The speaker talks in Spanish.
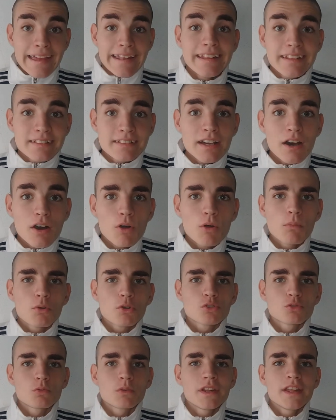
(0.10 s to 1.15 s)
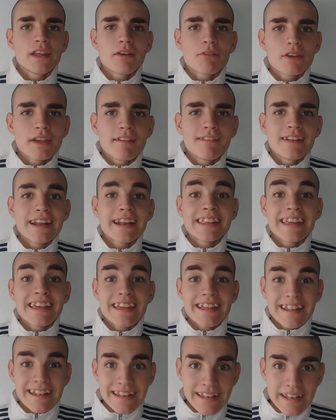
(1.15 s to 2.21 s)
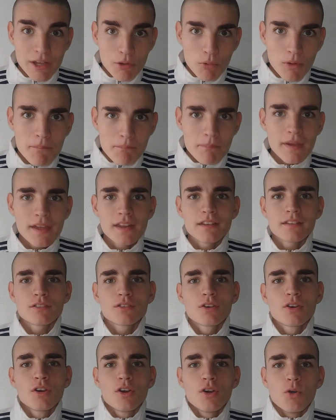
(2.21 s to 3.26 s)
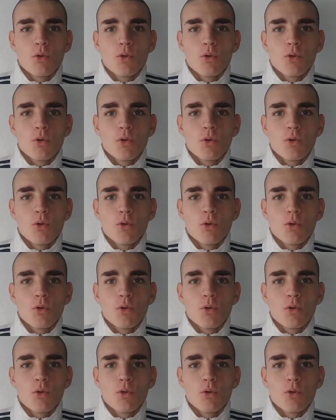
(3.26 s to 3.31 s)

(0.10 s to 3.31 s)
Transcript: En esta oportunidad voy a hablar de Nehuen Pérez,